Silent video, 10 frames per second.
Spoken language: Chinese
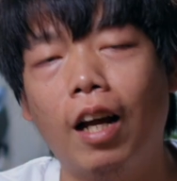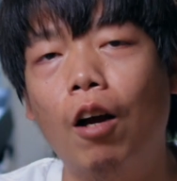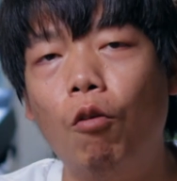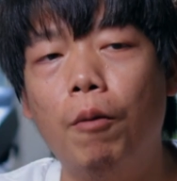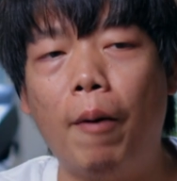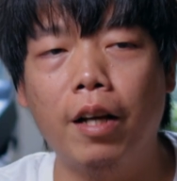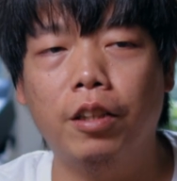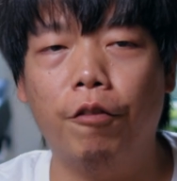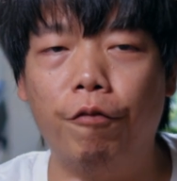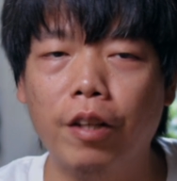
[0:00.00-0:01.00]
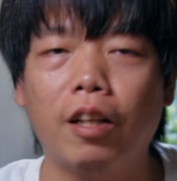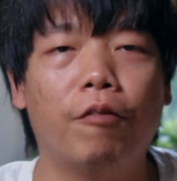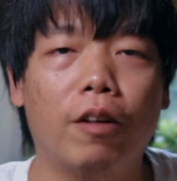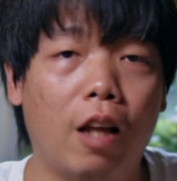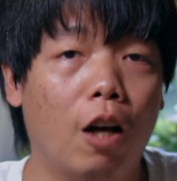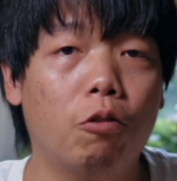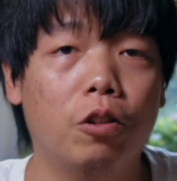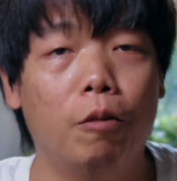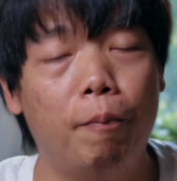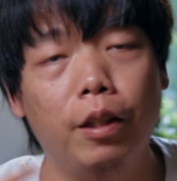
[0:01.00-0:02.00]
现他会拍一些非常非常糖水，
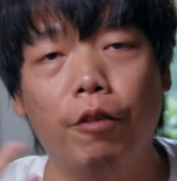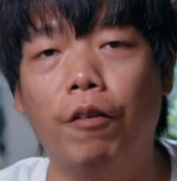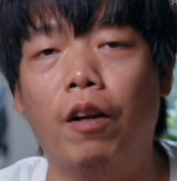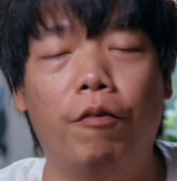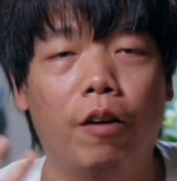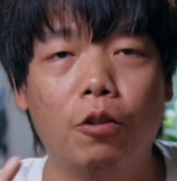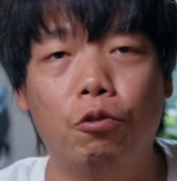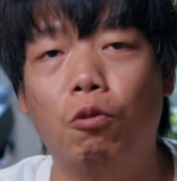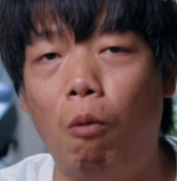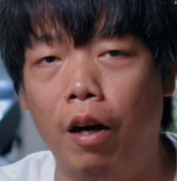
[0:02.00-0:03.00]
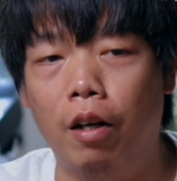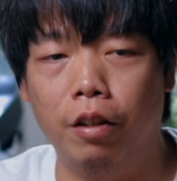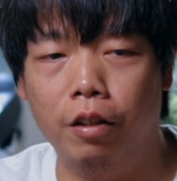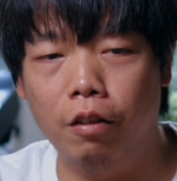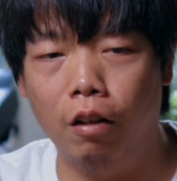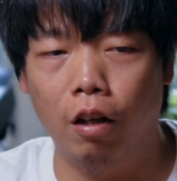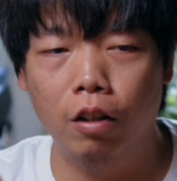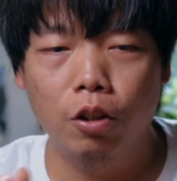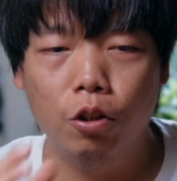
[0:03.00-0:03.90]
就是背景非常非常虚幻的一个。